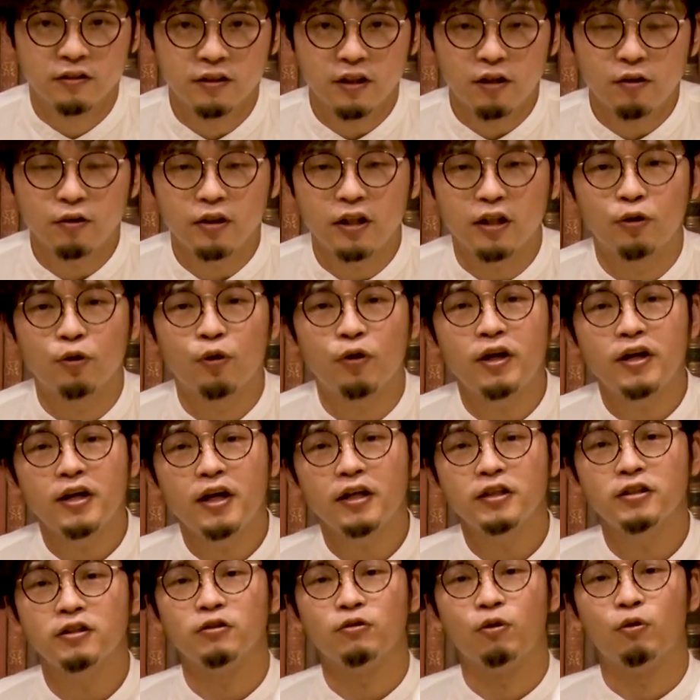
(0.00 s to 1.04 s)
なので
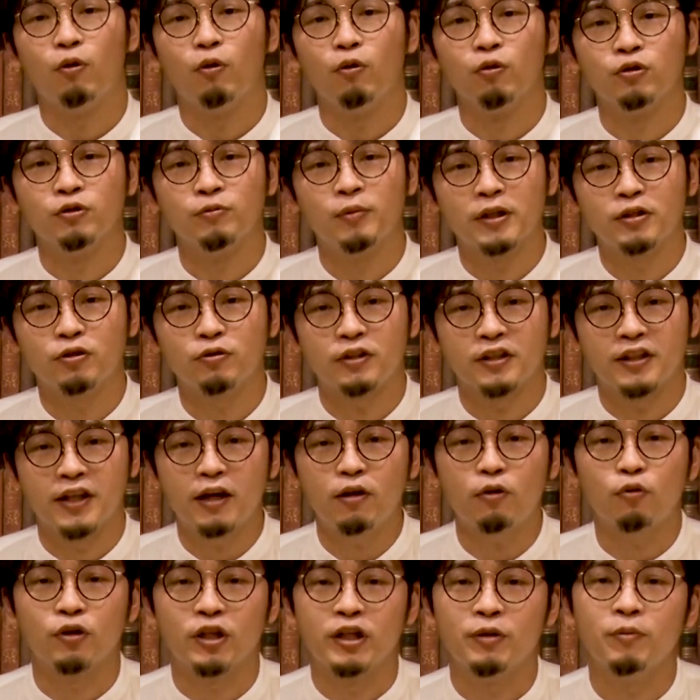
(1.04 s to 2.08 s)
ドライアイスの置く場所って
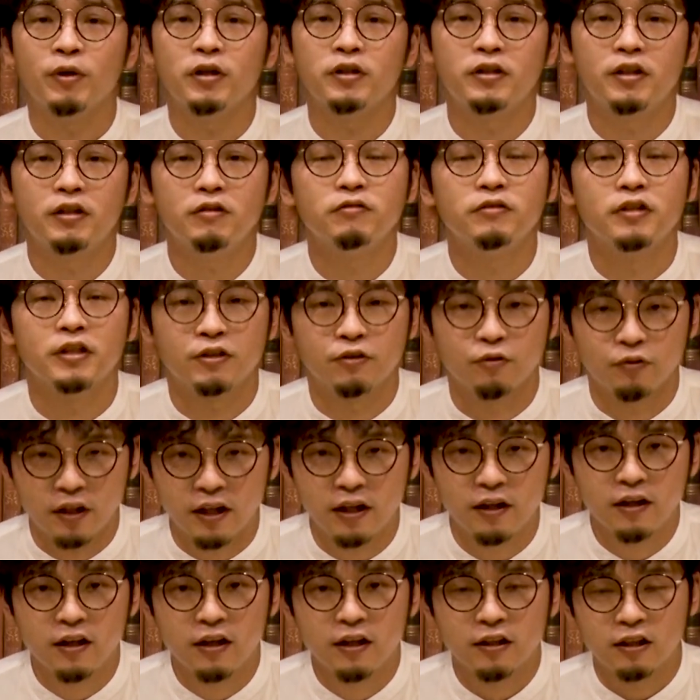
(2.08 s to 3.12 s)
結構決まってるんですよね。